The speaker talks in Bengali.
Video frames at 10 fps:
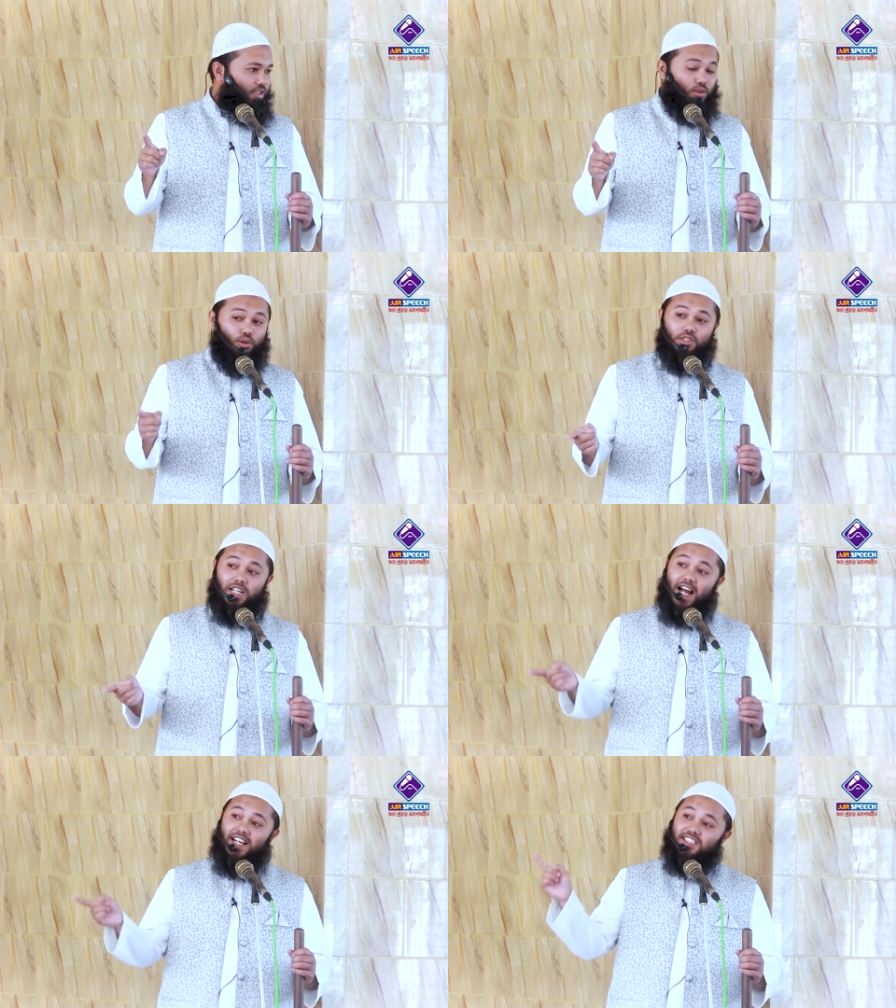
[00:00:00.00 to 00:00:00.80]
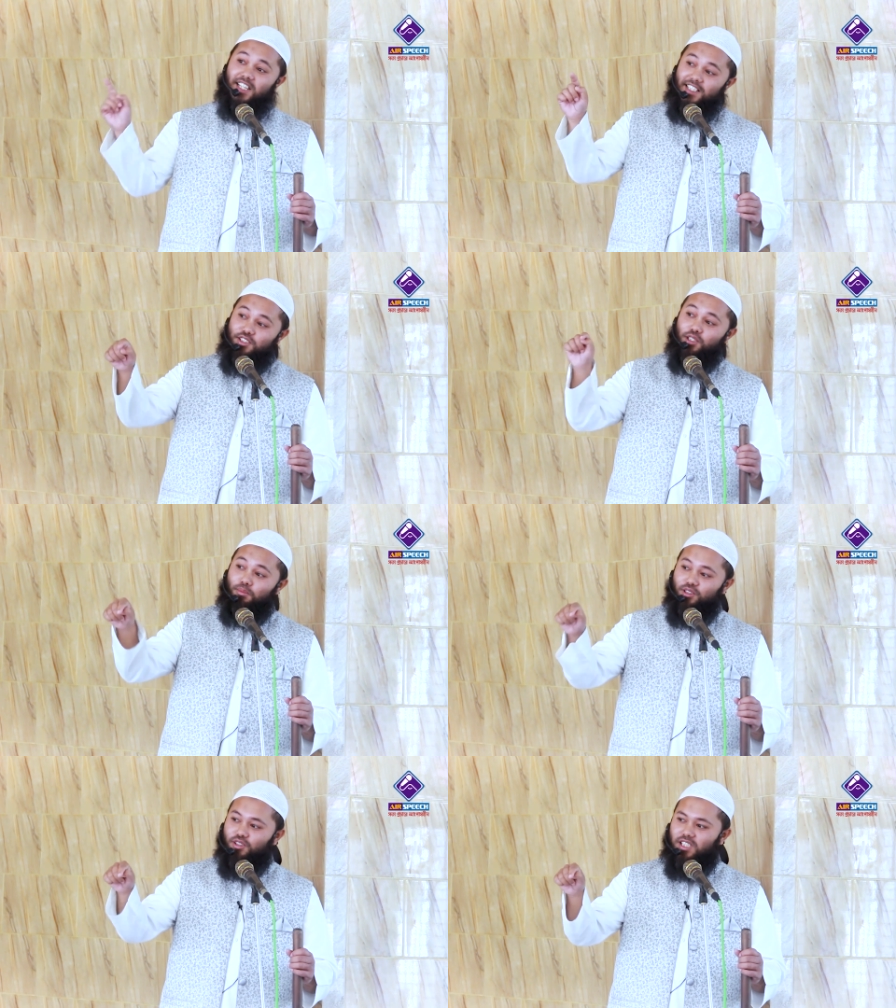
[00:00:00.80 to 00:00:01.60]
কিন্তু রোগটা আগে থেকেই যদি
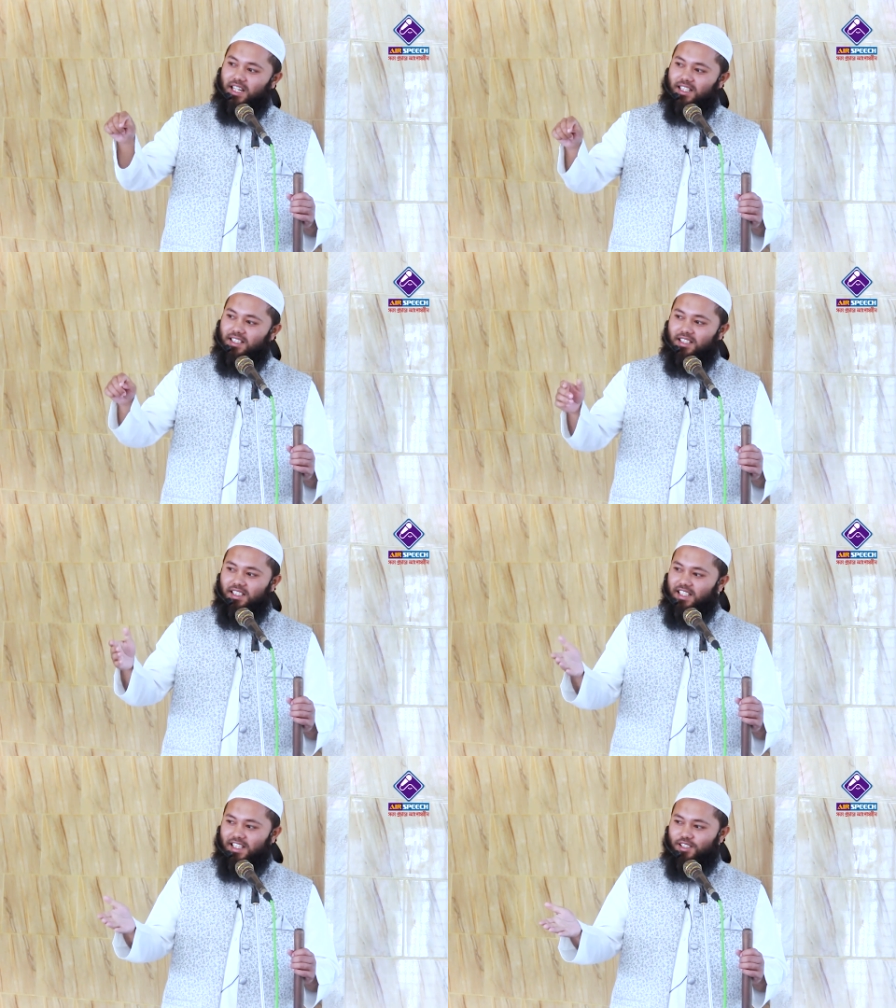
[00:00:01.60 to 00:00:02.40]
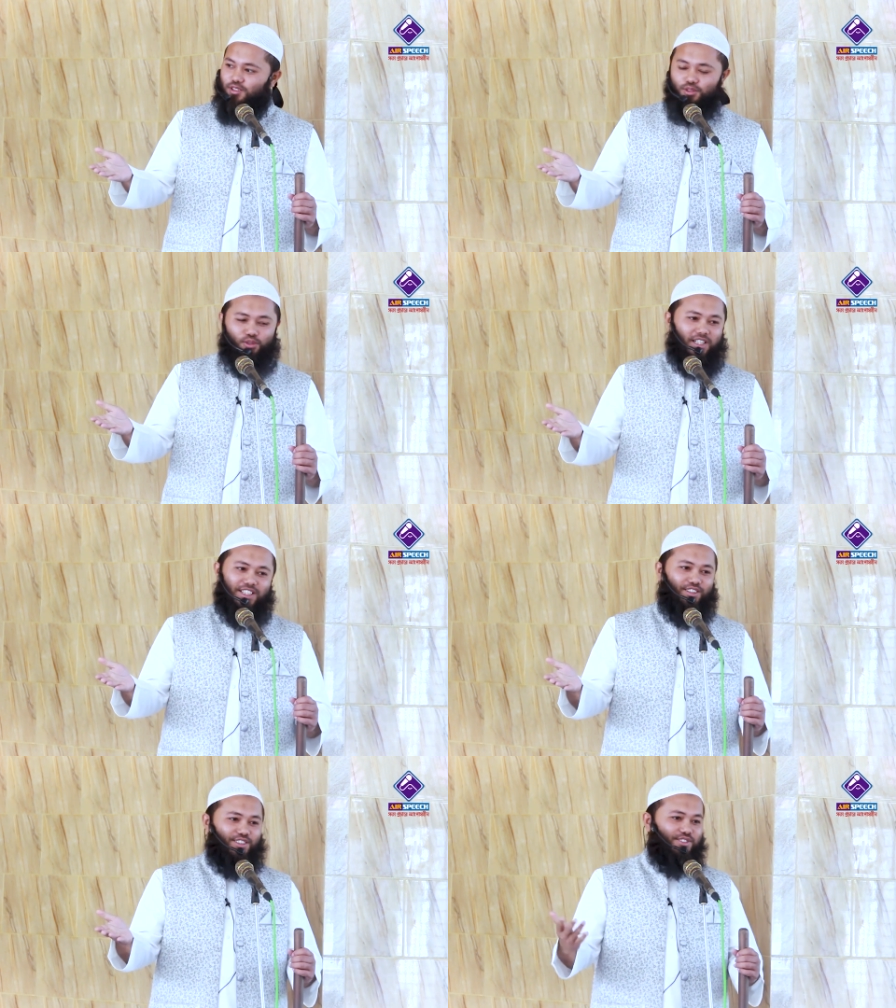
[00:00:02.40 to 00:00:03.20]
মন্দ থাকে এখানে তো ধোকা
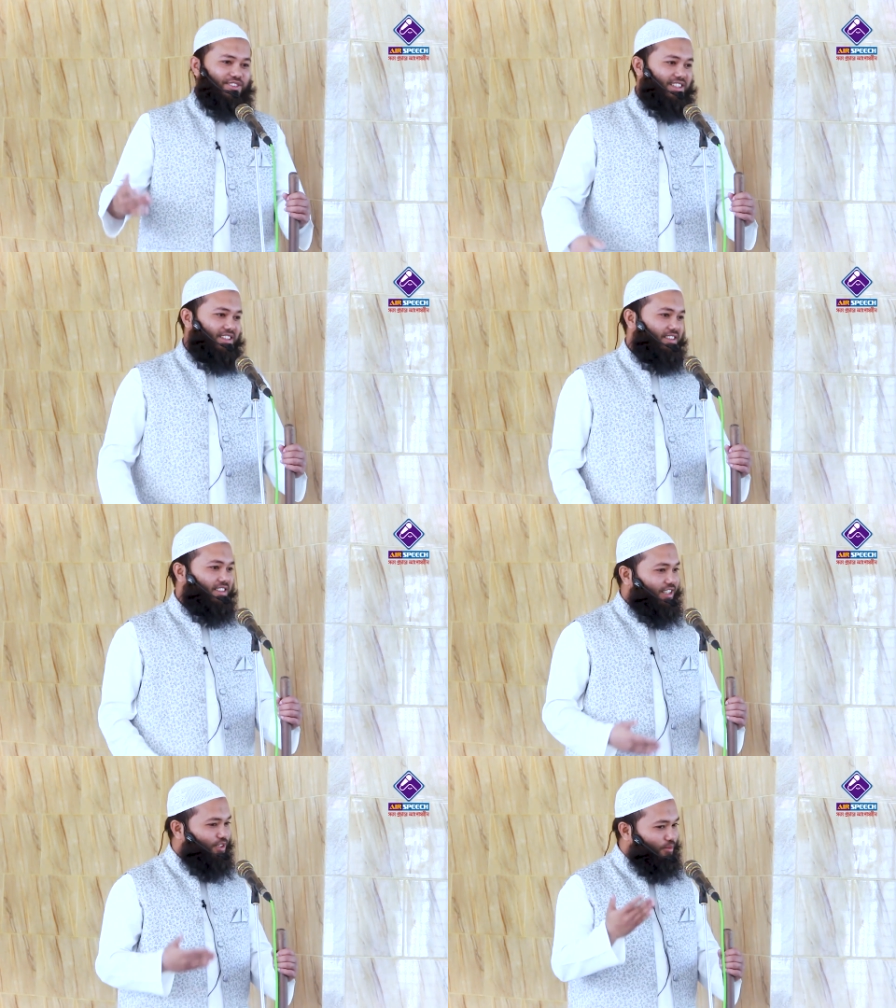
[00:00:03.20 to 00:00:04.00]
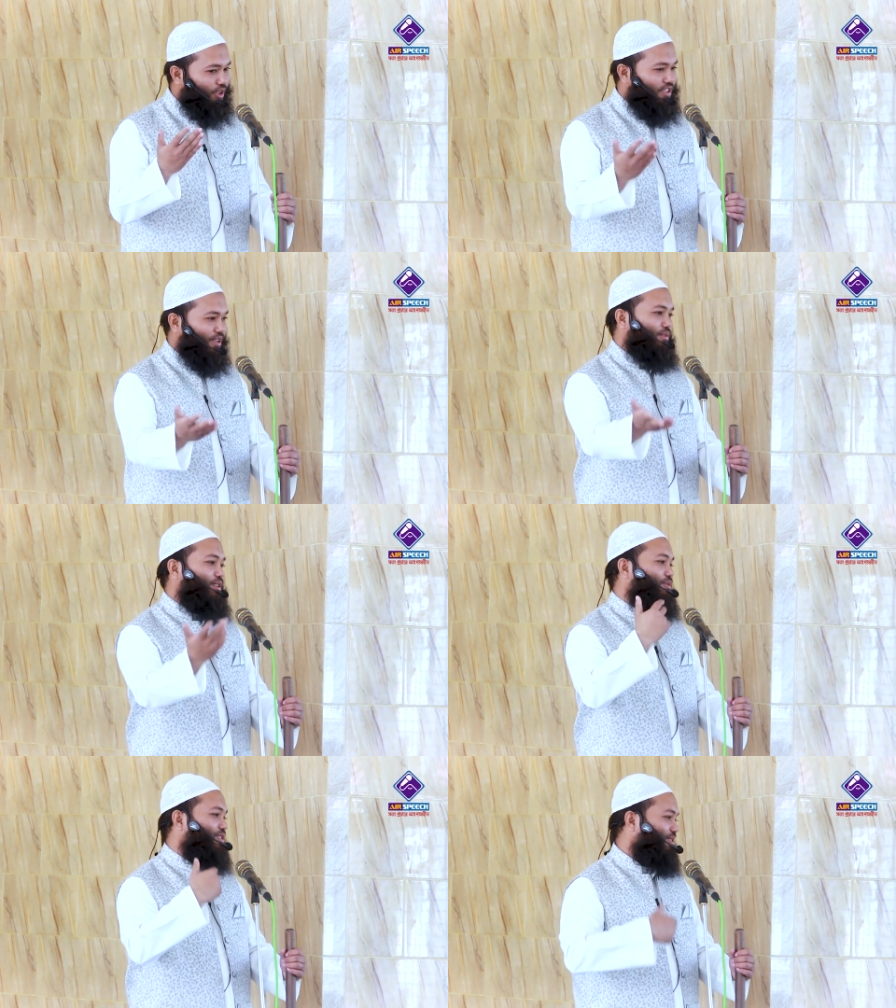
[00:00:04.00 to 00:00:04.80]
দেওয়ার কিছু নেই তাকে তো মানুষ
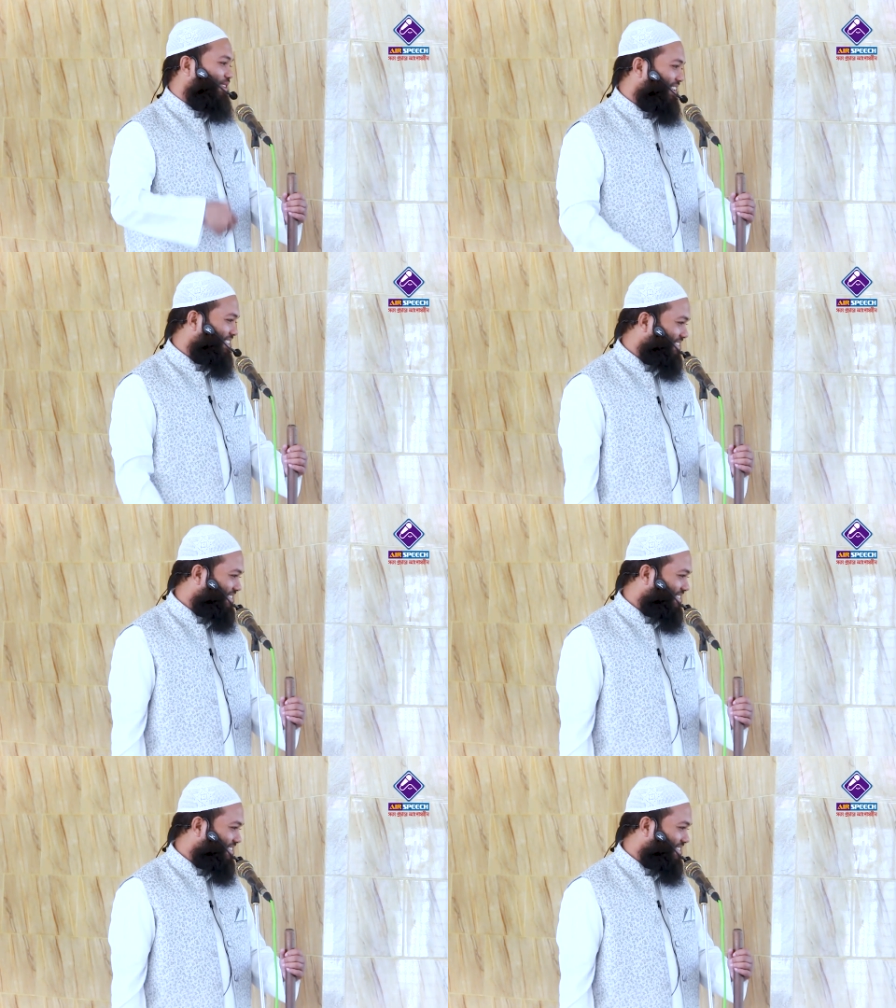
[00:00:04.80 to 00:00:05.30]
এমনিই বুঝতে পারে